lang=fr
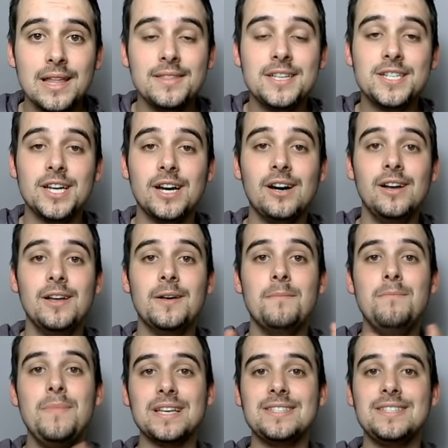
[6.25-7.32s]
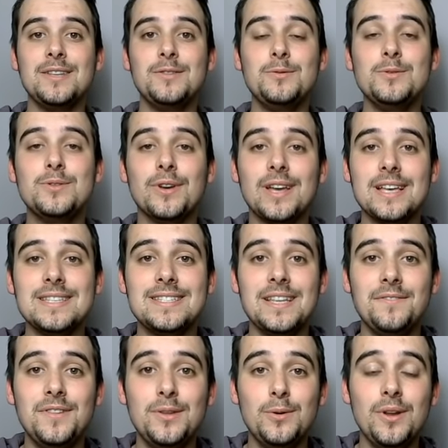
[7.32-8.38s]
Déjà, merci à tous de regarder cette
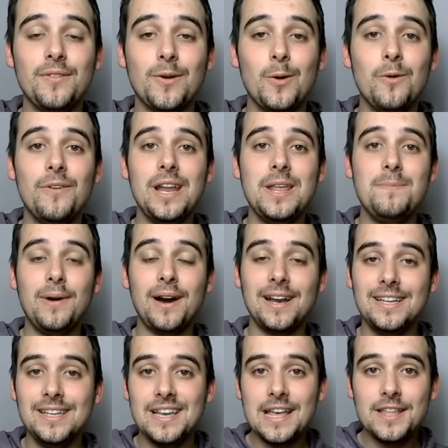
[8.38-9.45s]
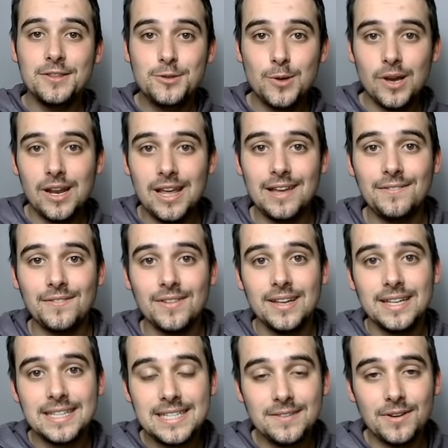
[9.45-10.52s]
vidéo les frérots, on va aller parler du LF
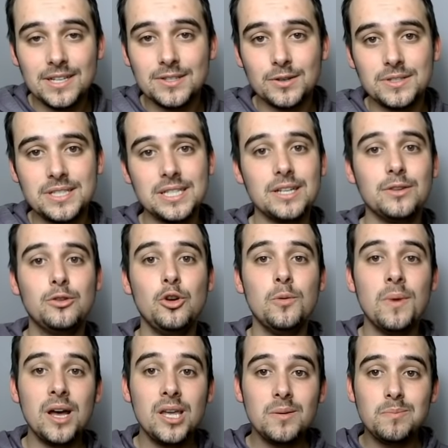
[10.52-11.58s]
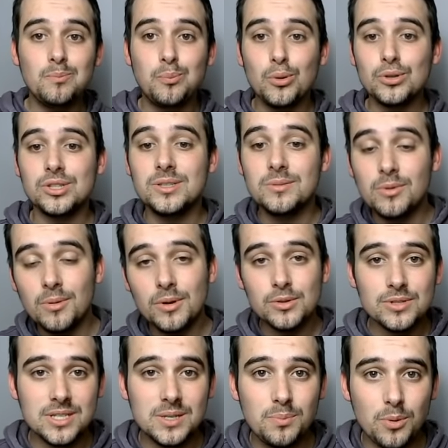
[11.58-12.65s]
qui va sortir demain et possiblement de
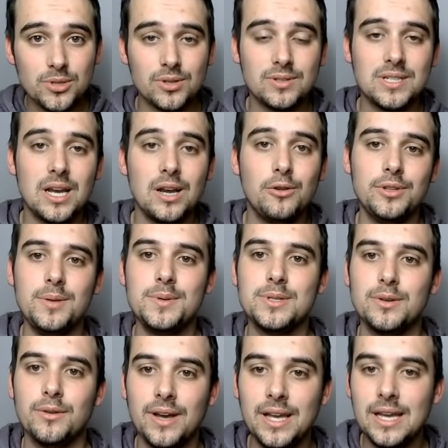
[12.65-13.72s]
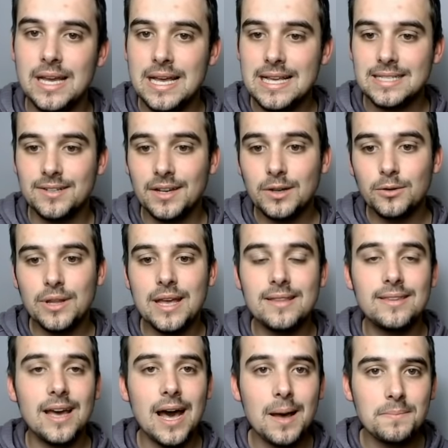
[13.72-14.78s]
ce qui peut sortir à côté parce que vrai, c'est vrai qu'on a
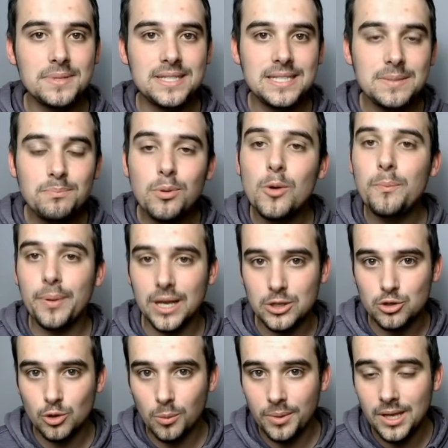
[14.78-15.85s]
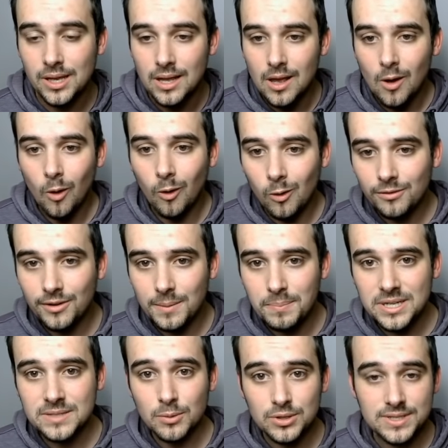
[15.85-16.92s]
été un petit peu perturbé. On va pas
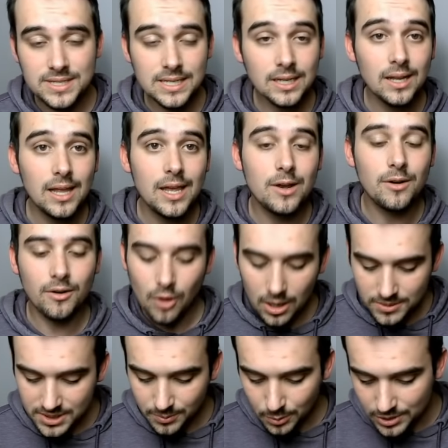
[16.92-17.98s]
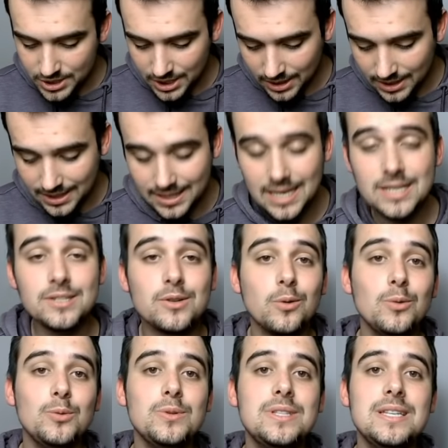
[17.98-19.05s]
se mentir et on va voir un petit peu déjà qu'est-ce qu'on
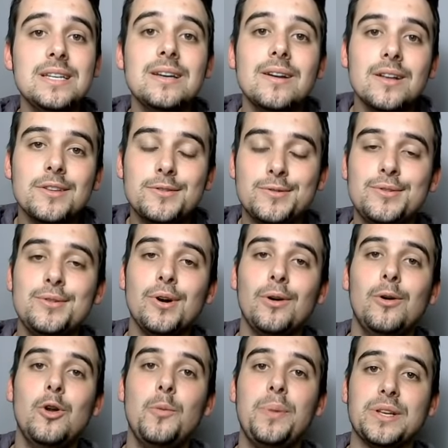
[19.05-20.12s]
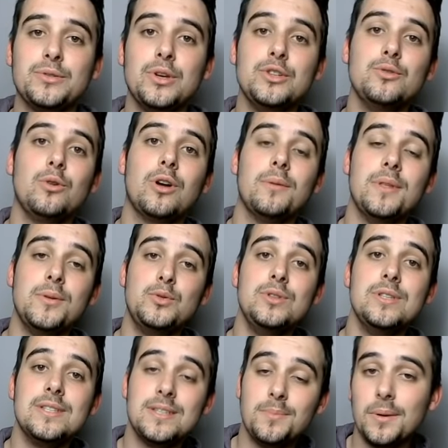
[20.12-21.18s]
nous dit sur le personnage. Donc comme d'habitude,
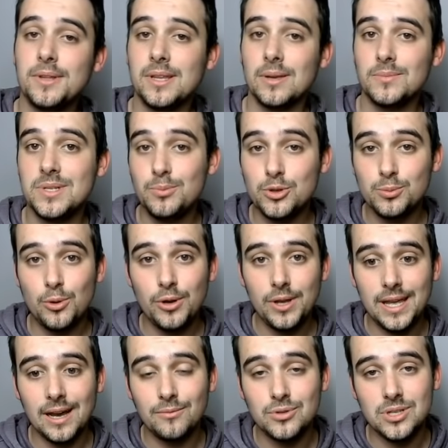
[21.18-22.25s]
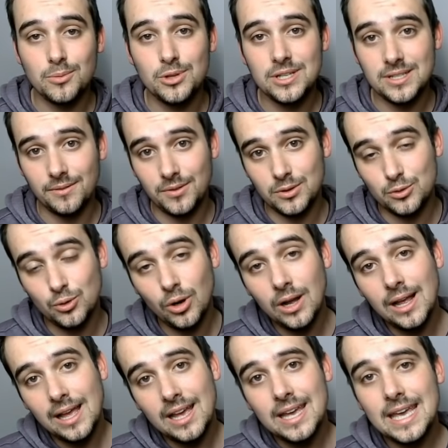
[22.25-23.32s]
n'hésitez pas à mettre un petit pouce bleu et à vous abonner, ça fait toujours
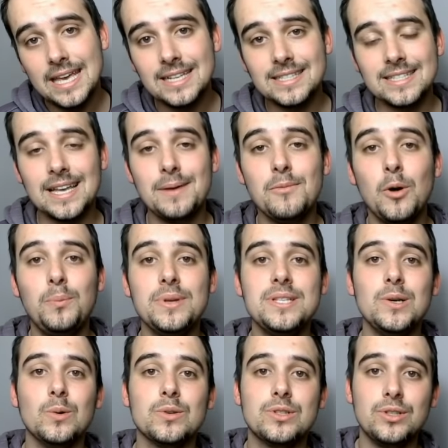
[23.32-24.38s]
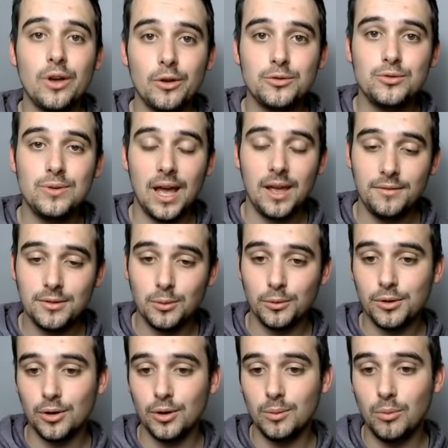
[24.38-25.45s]
extrêmement plaisir. On sort du live
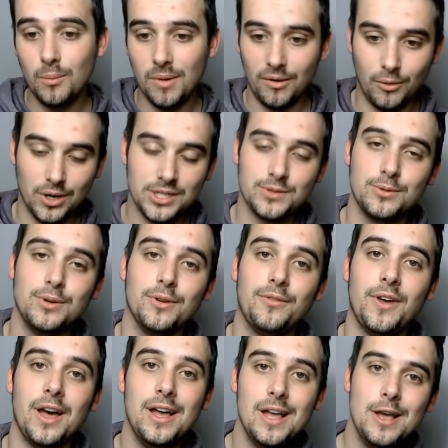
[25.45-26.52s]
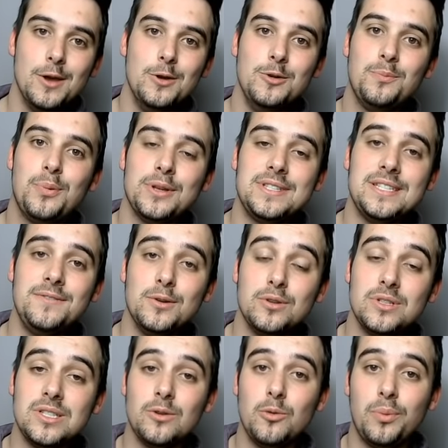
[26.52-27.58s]
donc euh, bon bah voilà, je vais vous faire une petite vidéo
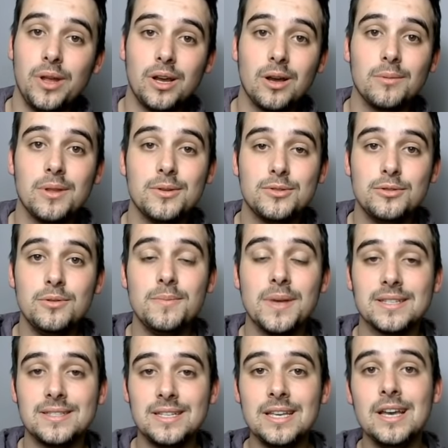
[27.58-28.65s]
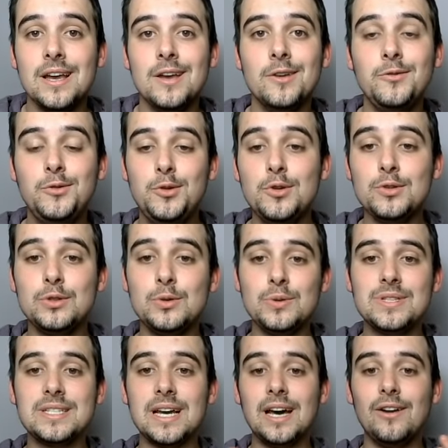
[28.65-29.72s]
s'il vous plaît comme d'habitude. Merci du
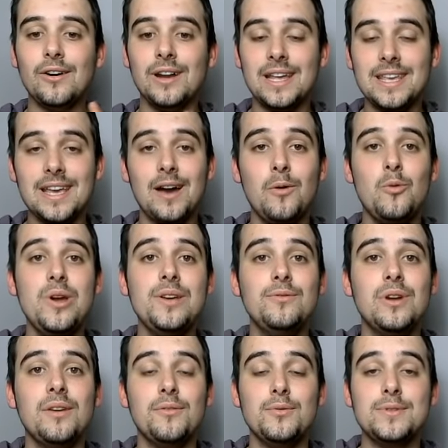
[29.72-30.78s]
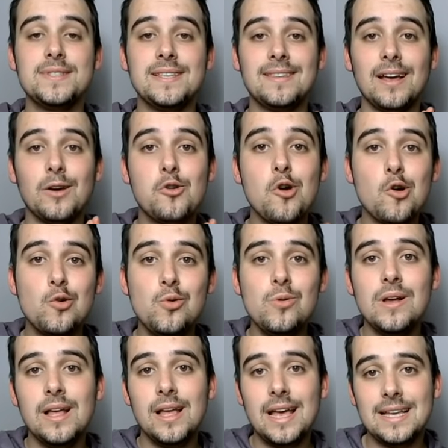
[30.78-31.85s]
soutien. Alors les gars, oui, vous l'avez vu, c'est un Goku
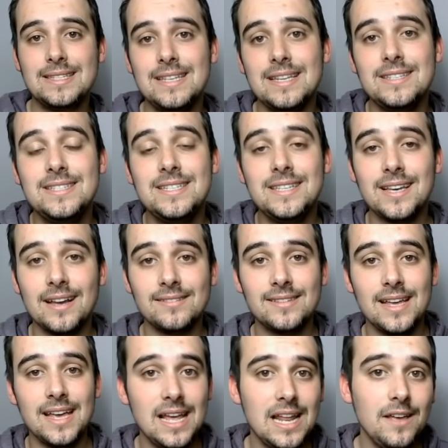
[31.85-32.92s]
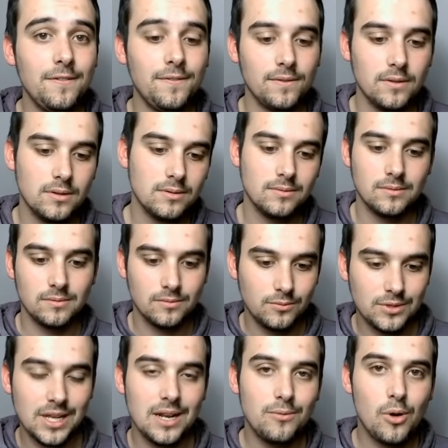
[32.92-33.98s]
SSJ4 LF
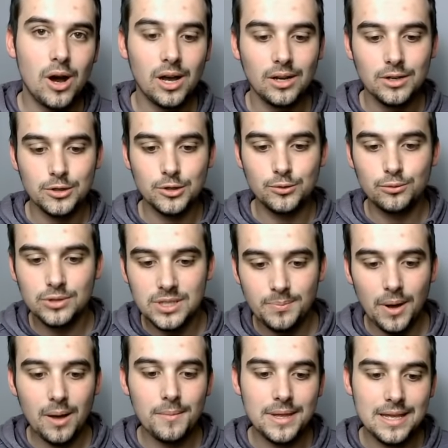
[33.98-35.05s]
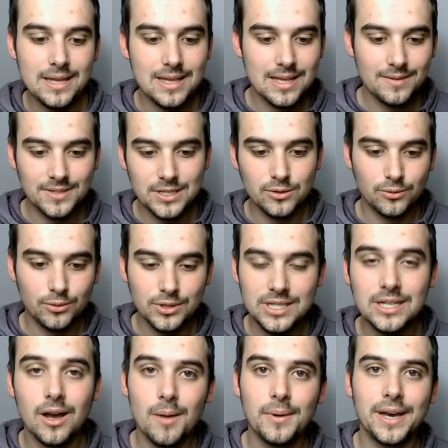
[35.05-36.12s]
vous allez voir, je vous dis pas, mais si je vous le dis
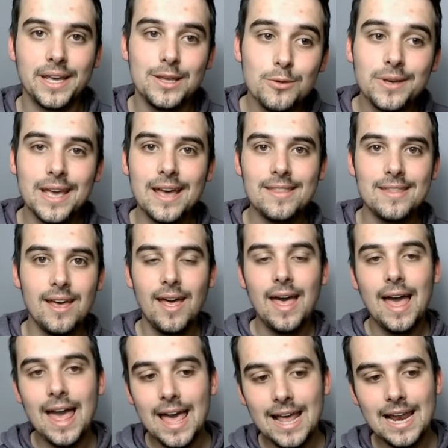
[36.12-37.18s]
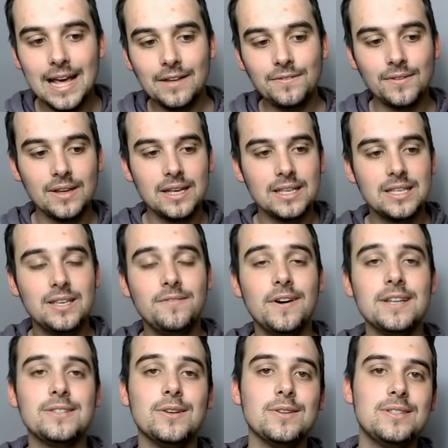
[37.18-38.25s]
quand même, Ryuken LF qui
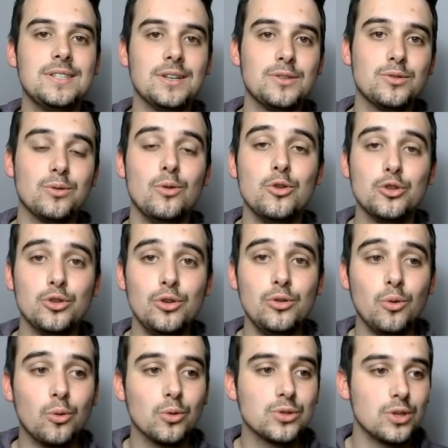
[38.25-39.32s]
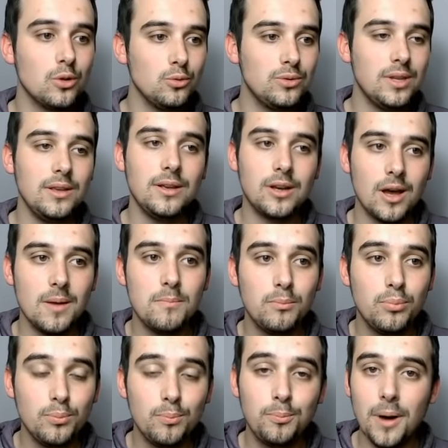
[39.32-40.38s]
va sortir sur le jeu. Donc on s'en doutait quand même
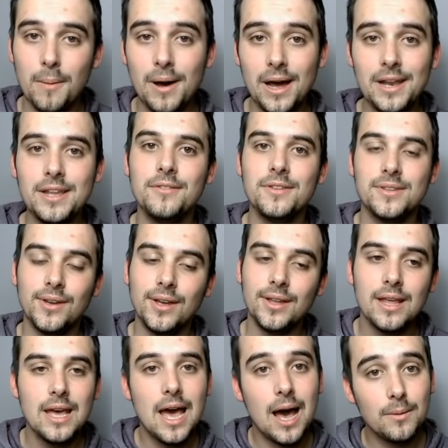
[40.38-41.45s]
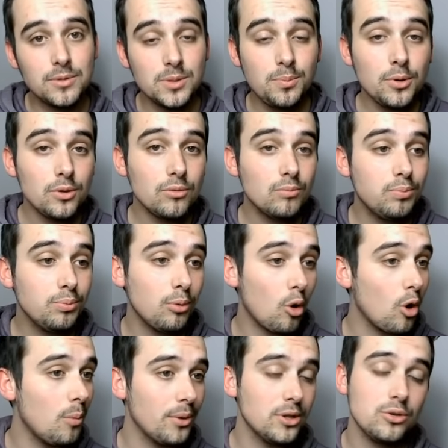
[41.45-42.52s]
pas mal. Il y avait ça un petit peu,
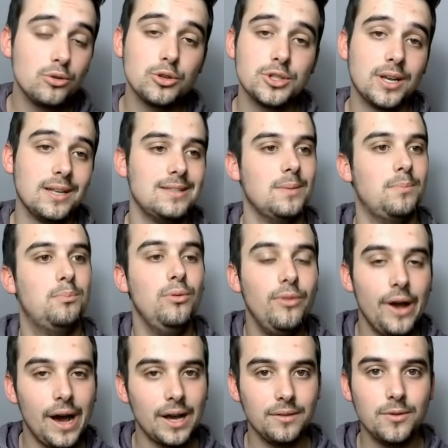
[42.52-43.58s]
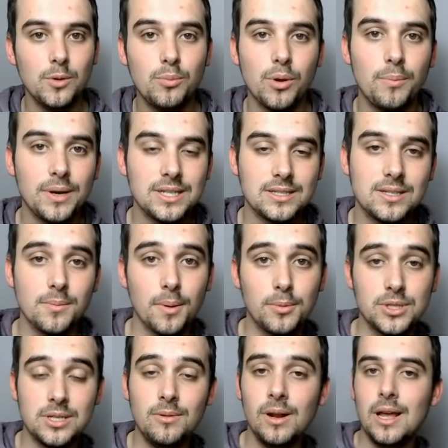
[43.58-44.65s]
pourquoi pas, du Gogeta 4. Ça pouvait arriver, on pouvait pas dire que c'est pas
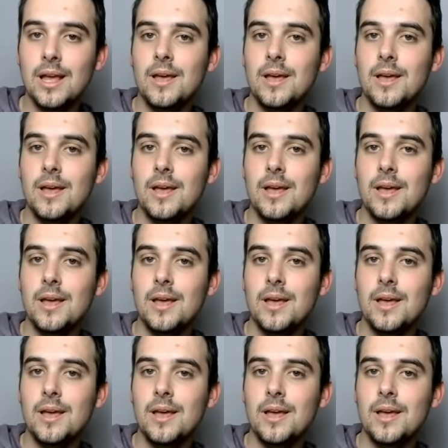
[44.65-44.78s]
possible.